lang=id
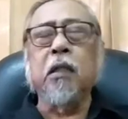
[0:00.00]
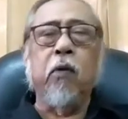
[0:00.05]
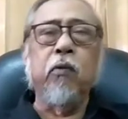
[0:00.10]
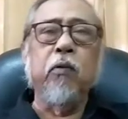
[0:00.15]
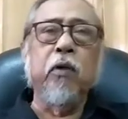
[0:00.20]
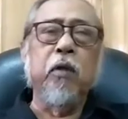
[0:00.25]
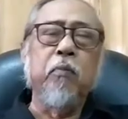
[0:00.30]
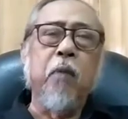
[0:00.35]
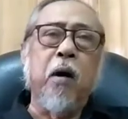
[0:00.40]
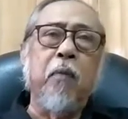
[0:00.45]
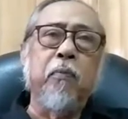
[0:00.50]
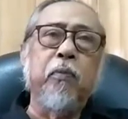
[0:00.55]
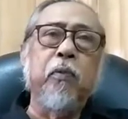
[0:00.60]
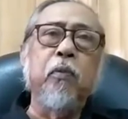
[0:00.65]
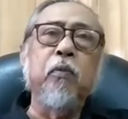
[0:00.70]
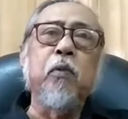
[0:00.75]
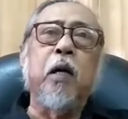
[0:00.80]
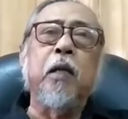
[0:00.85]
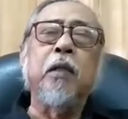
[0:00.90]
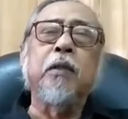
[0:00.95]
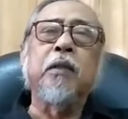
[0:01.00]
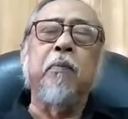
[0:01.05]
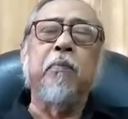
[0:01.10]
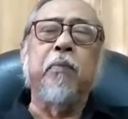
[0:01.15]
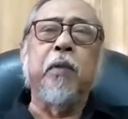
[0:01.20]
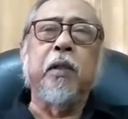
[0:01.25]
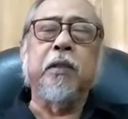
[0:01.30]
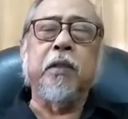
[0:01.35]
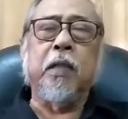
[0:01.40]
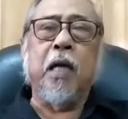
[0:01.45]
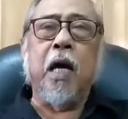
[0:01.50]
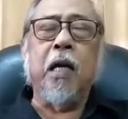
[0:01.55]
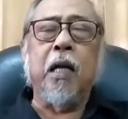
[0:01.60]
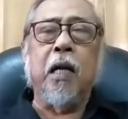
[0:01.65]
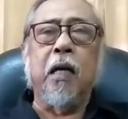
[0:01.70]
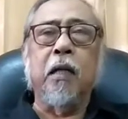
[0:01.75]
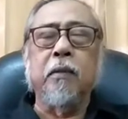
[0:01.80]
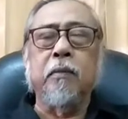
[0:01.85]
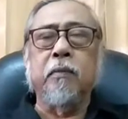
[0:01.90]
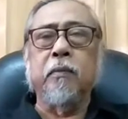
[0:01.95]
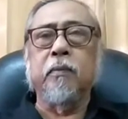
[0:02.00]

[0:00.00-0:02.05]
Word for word: tahun 50-an sampai sekarang